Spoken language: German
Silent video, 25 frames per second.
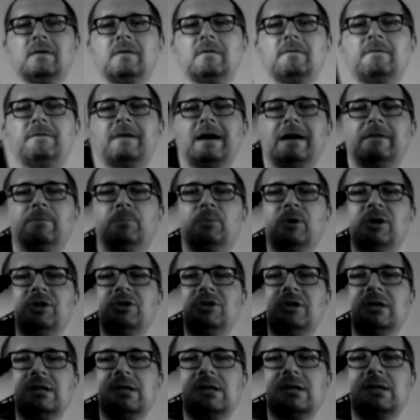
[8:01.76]
Five
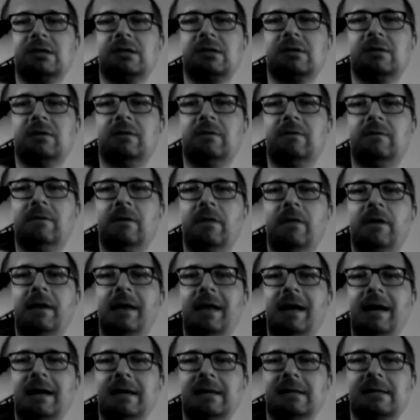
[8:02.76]
Bridges von The
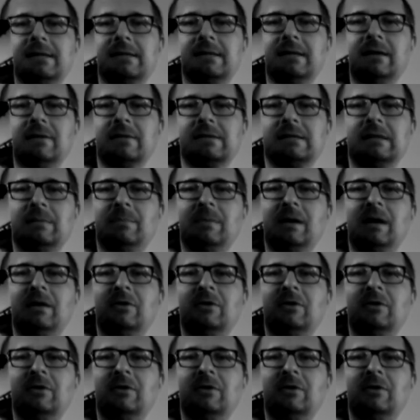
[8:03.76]
Nice aus dem Jahr